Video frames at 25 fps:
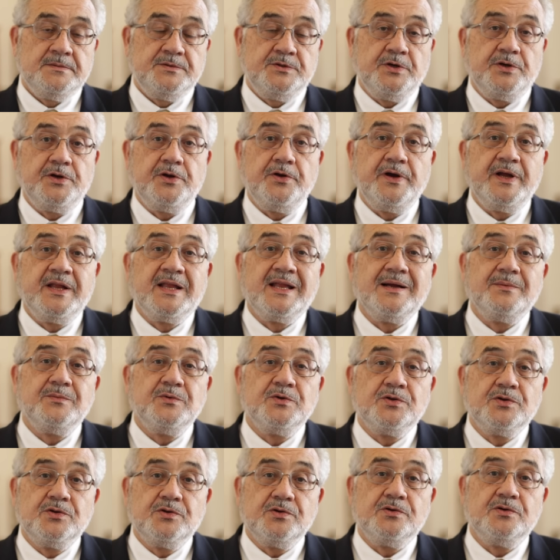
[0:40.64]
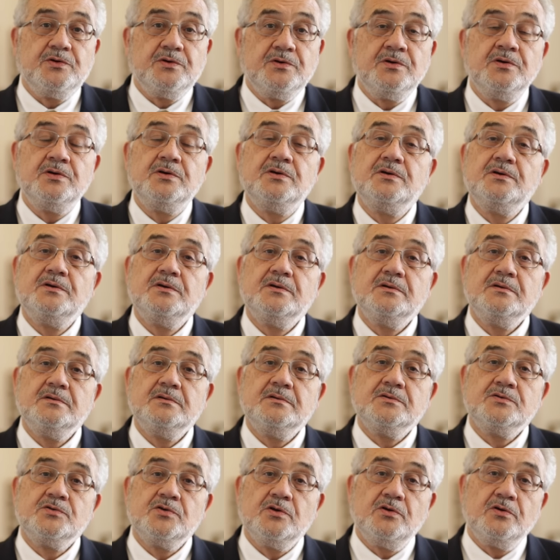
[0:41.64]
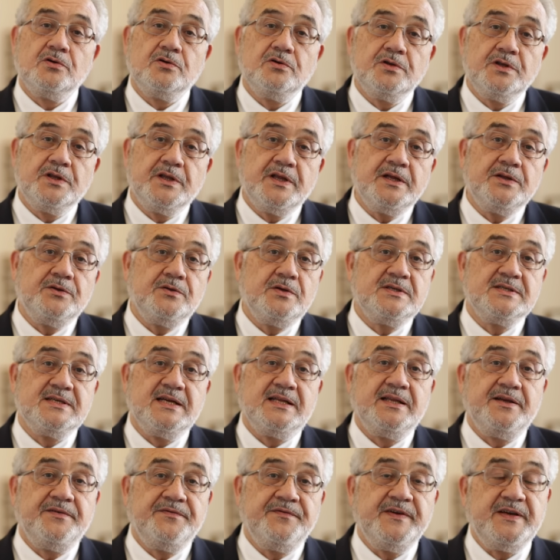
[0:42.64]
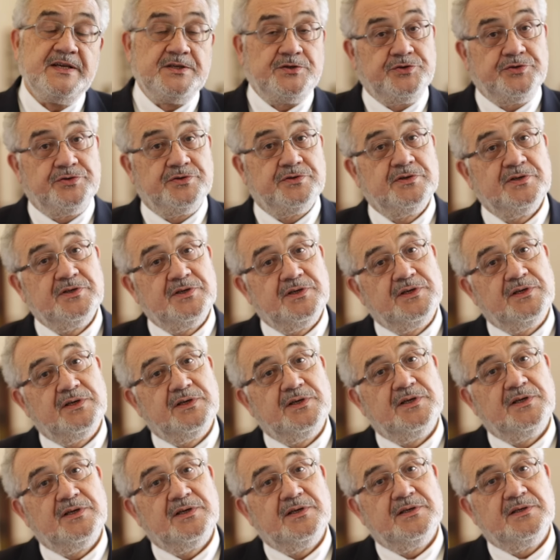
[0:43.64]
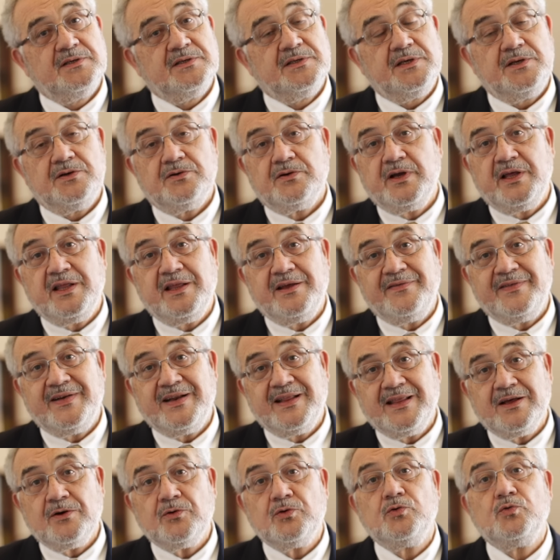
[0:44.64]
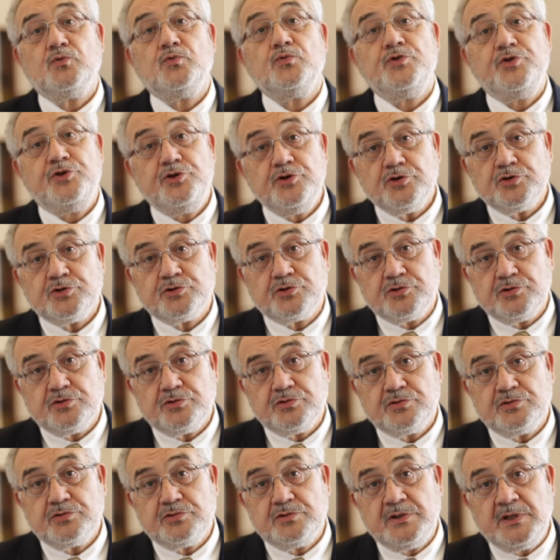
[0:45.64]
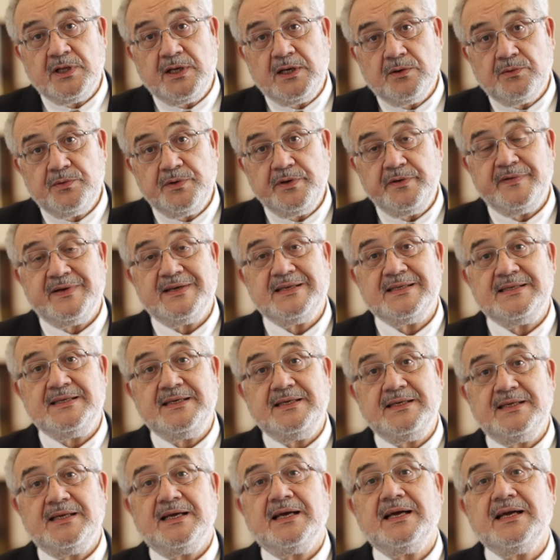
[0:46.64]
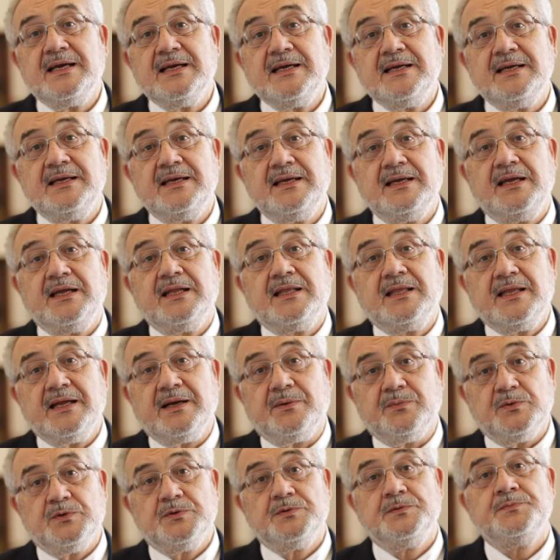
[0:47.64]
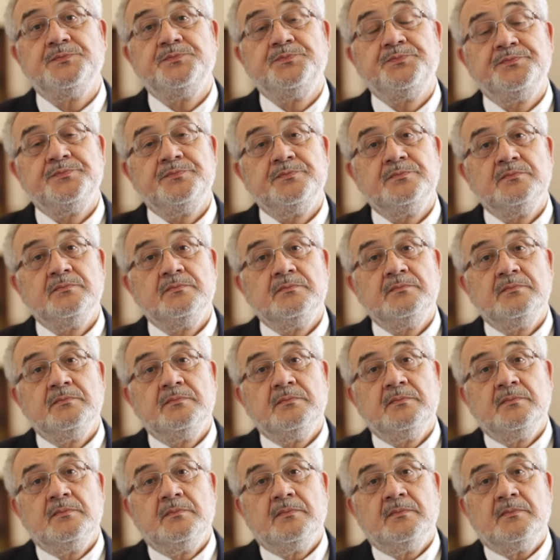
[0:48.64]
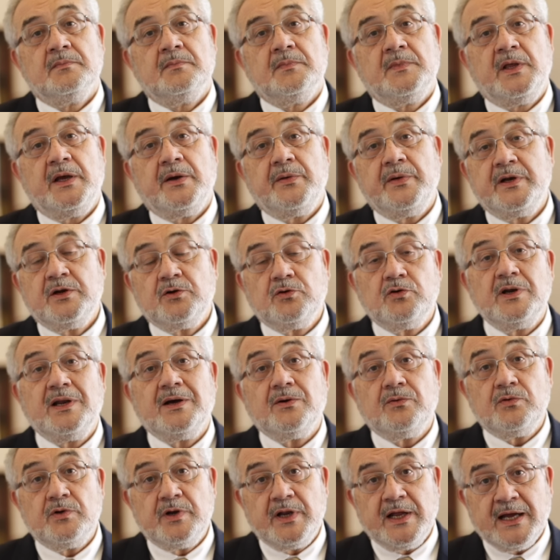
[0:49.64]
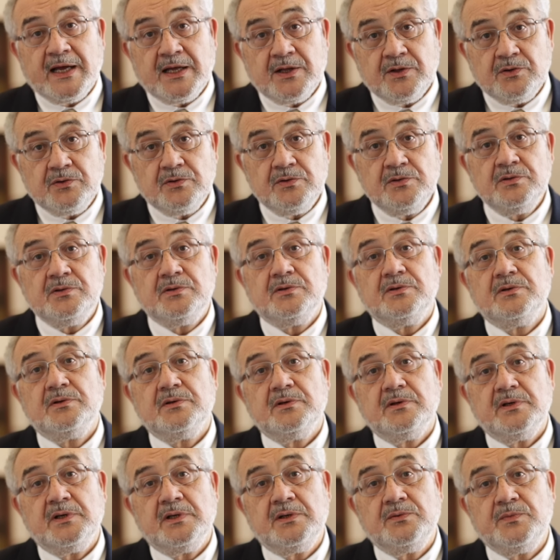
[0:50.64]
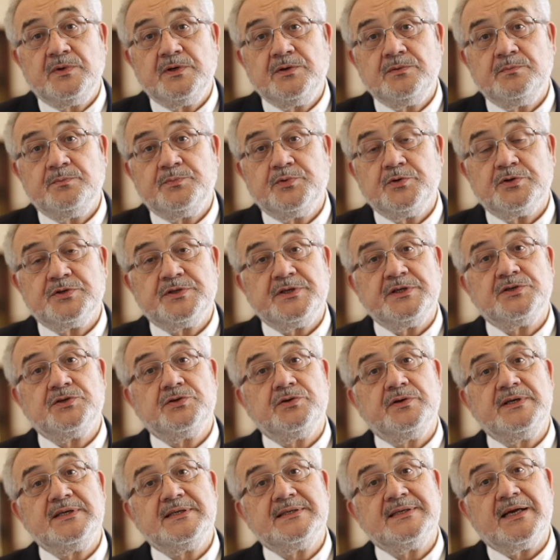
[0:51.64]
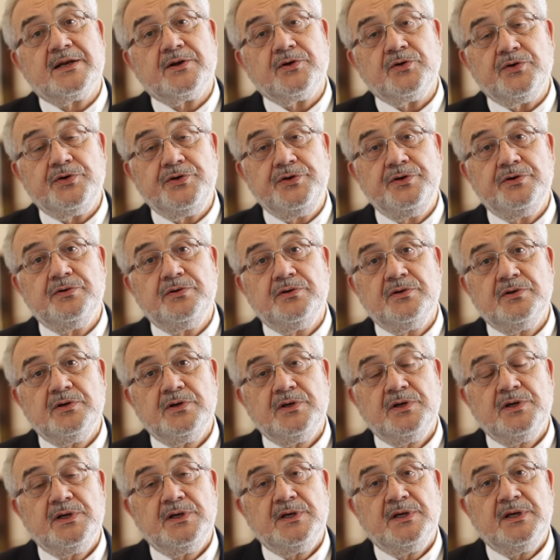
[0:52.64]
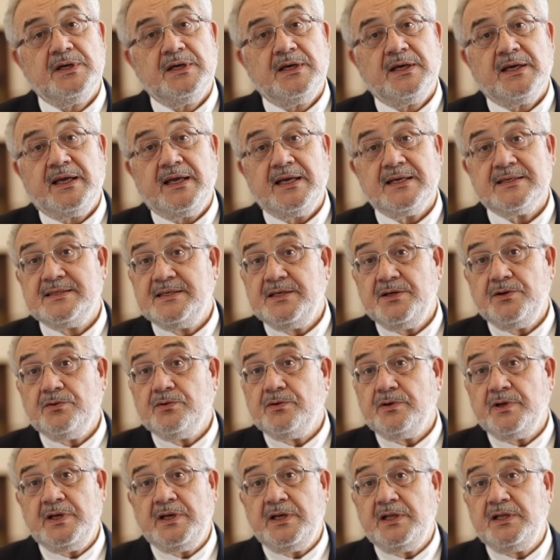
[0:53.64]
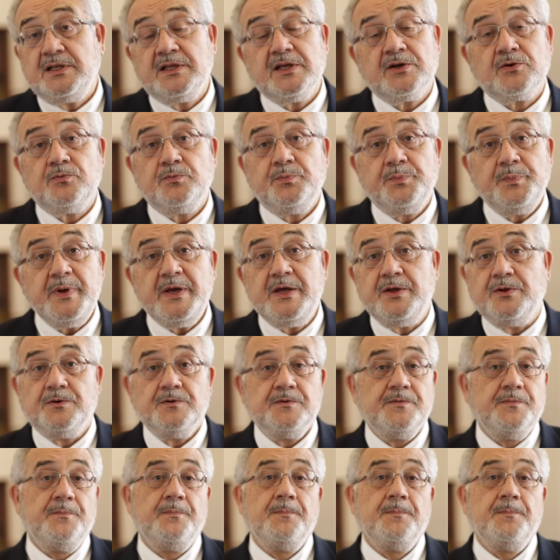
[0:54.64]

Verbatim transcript: Yo creo que estamos todos no solo contentos y satisfechos, sino que de verdad orgullosos de la universidad en que estamos, de haber colaborado en un proceso de desarrollo que ha sido ininterrumpido.